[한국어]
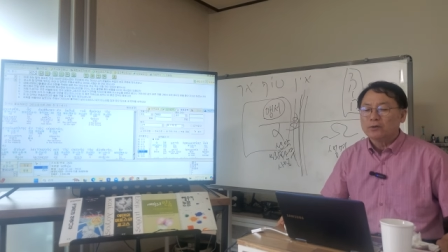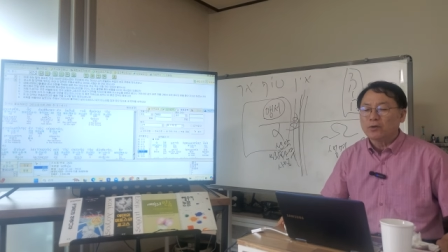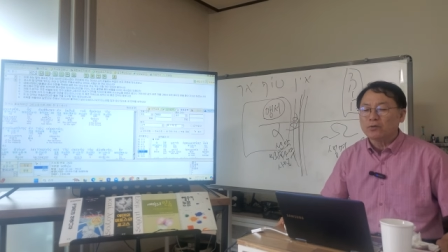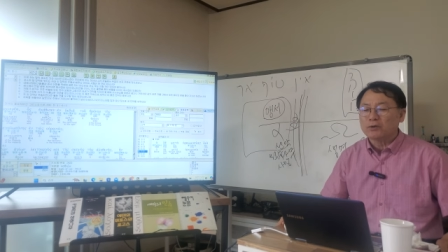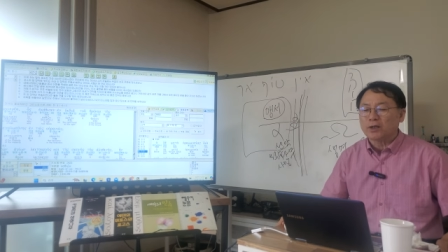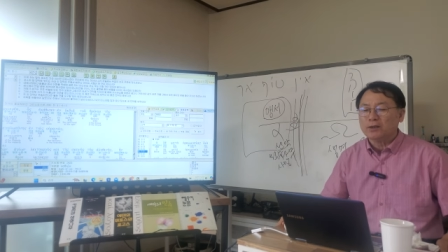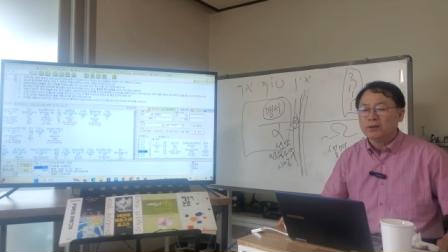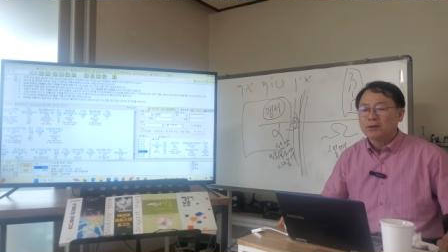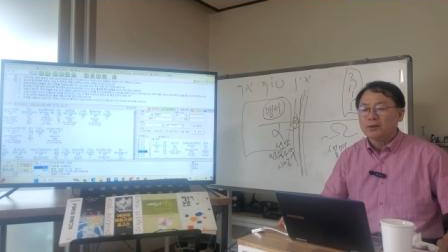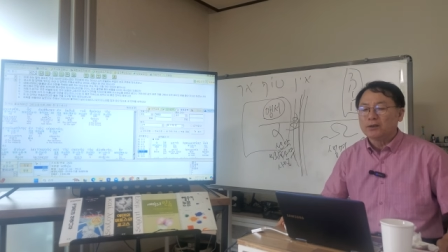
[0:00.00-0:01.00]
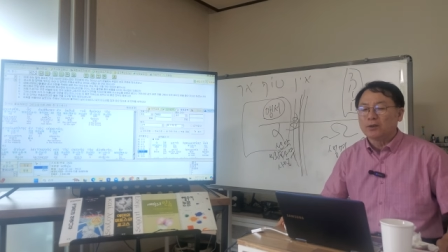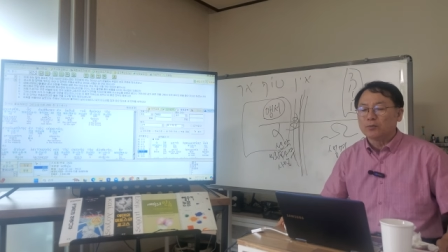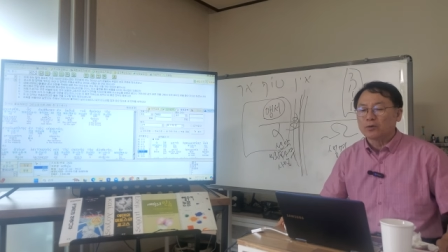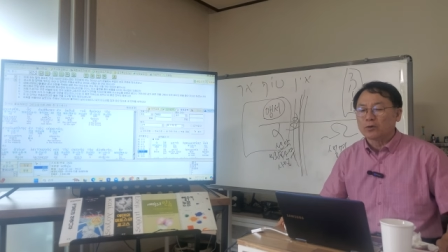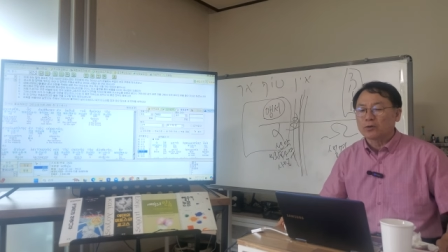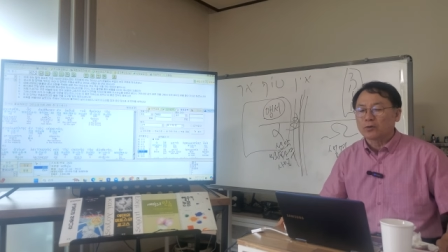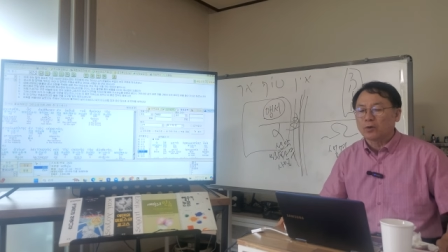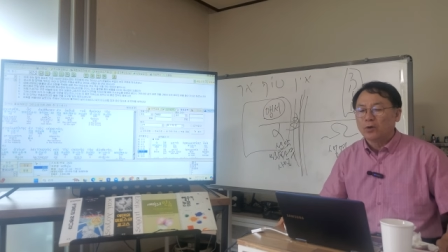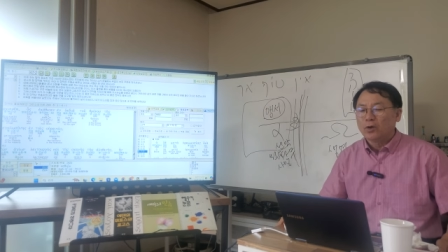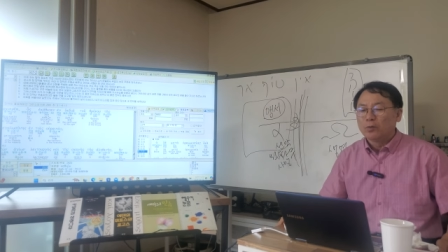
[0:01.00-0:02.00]
세운 자니 이러므로
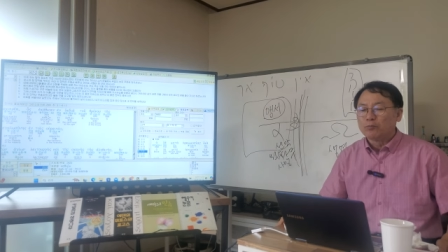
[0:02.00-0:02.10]
저도